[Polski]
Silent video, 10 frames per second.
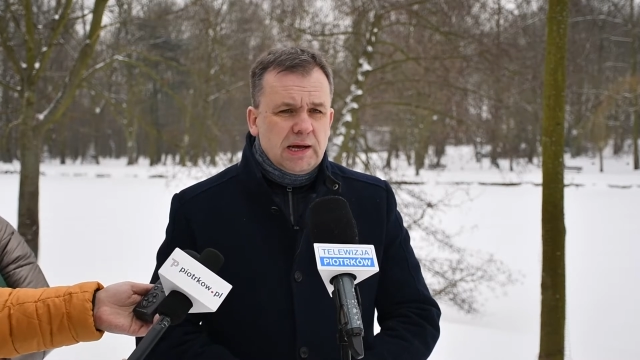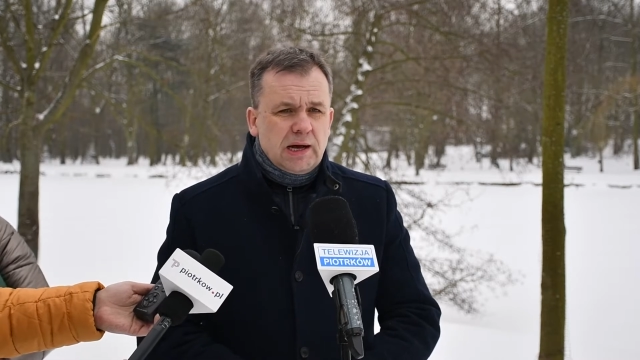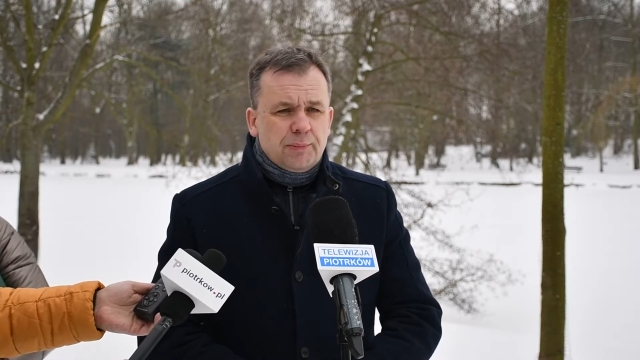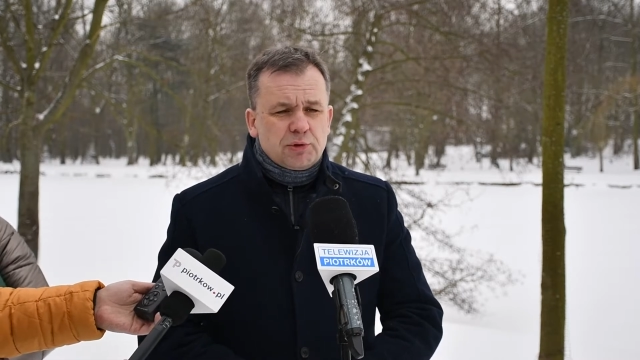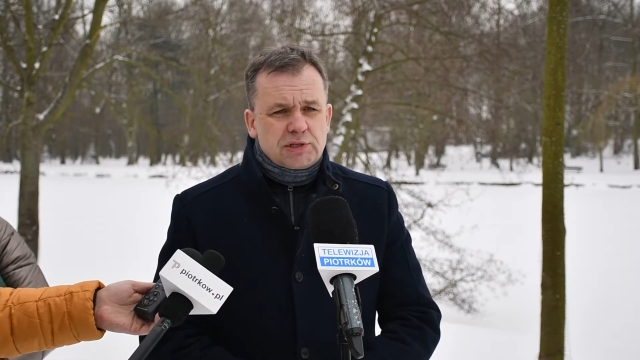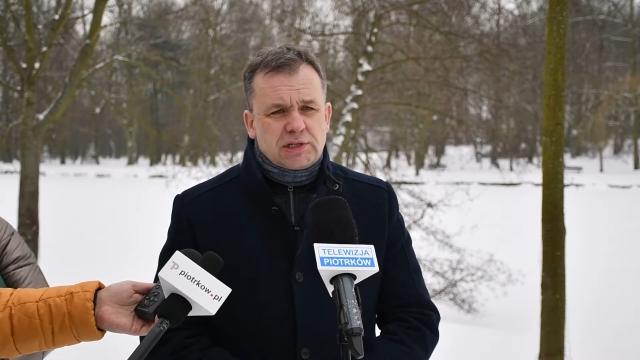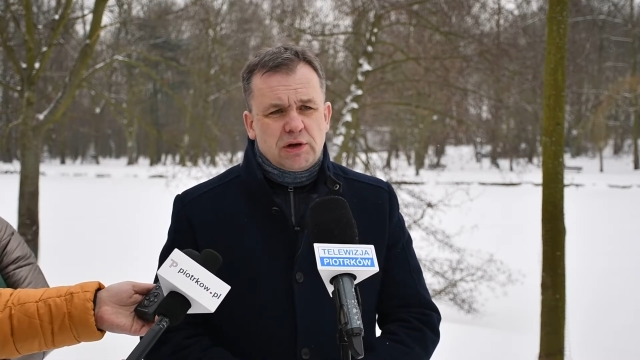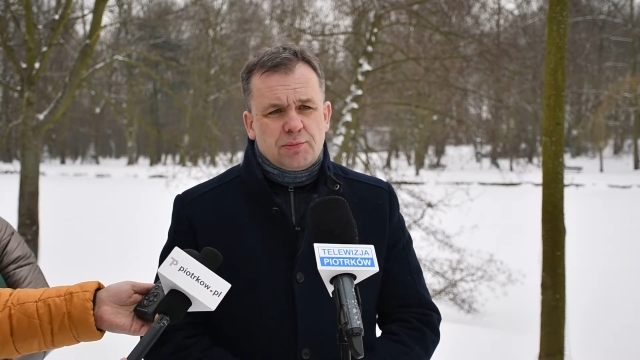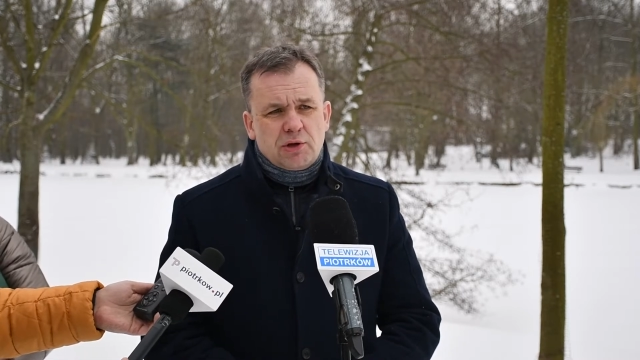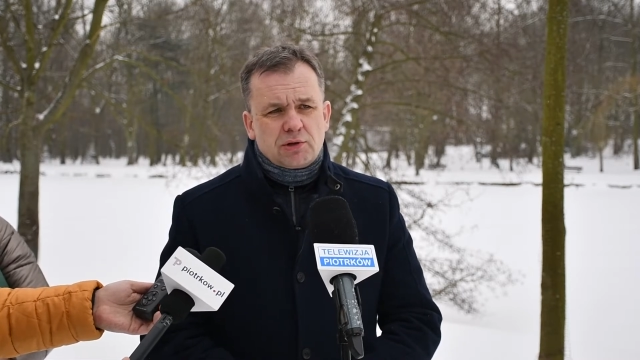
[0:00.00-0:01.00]
a
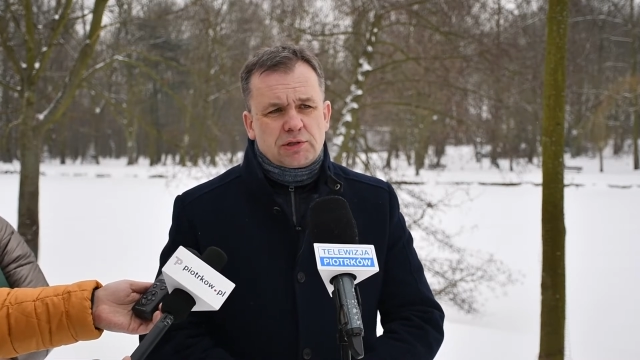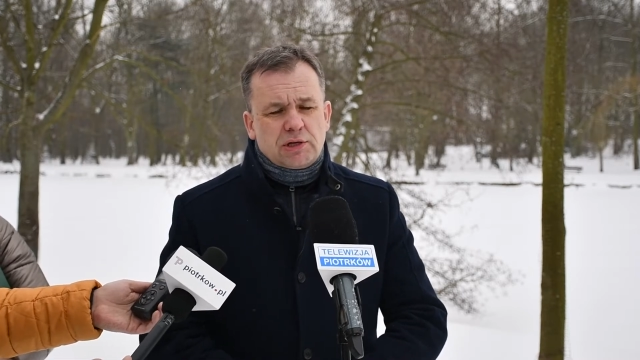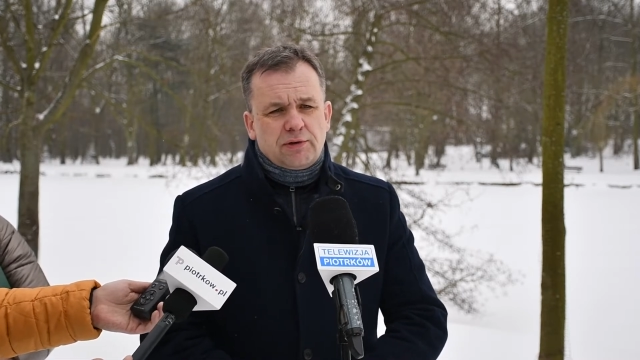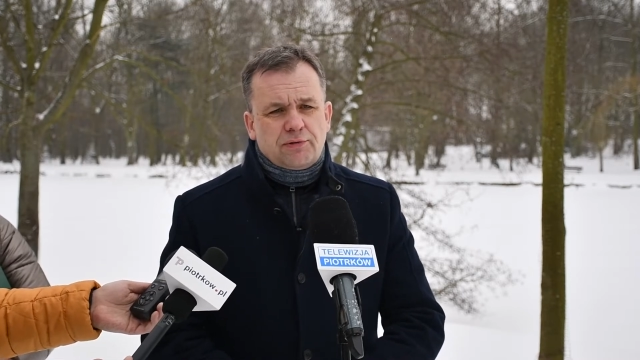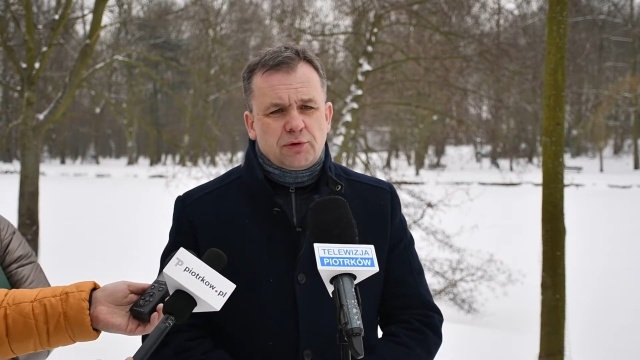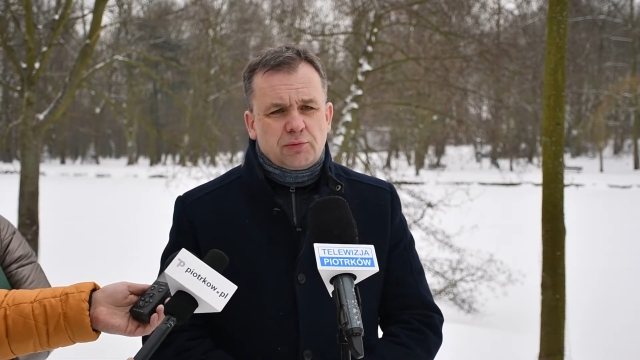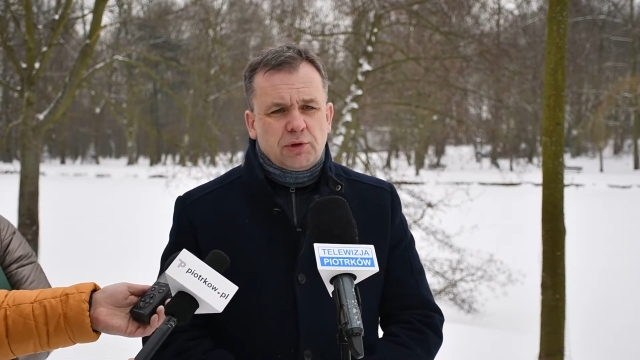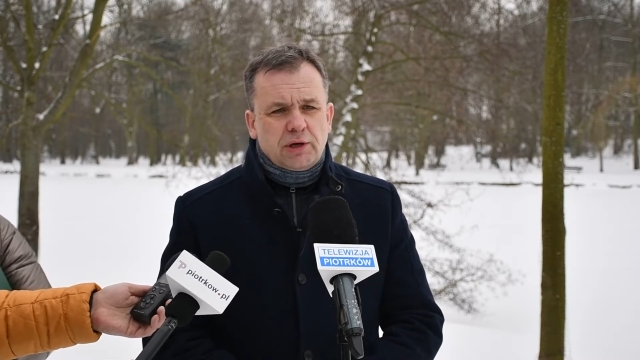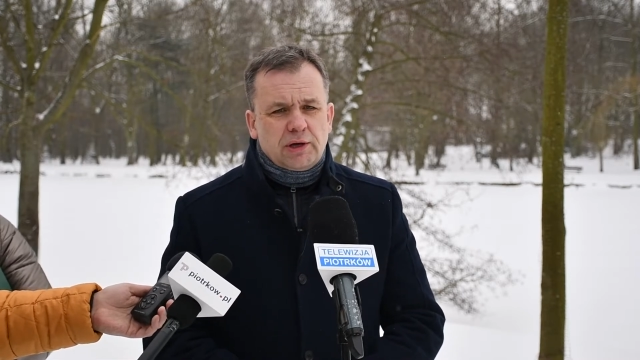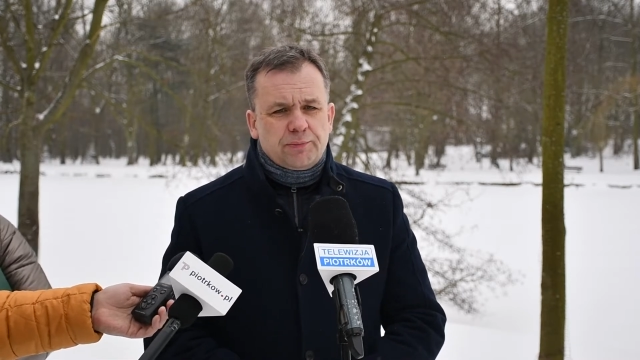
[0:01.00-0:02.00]
pozostałe pieniądze w
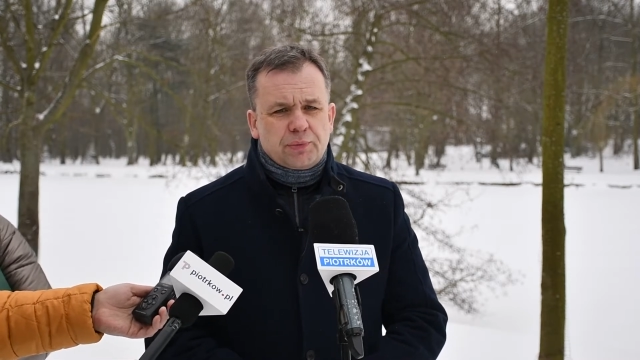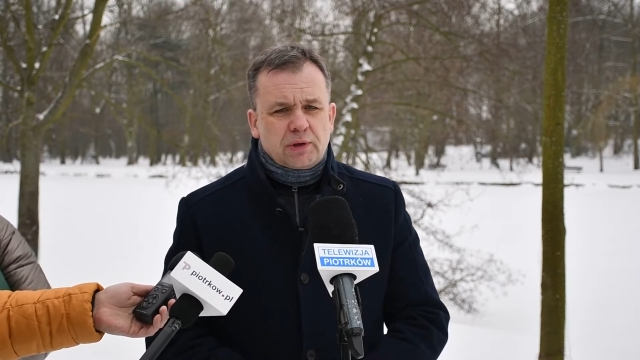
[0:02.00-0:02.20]
formie,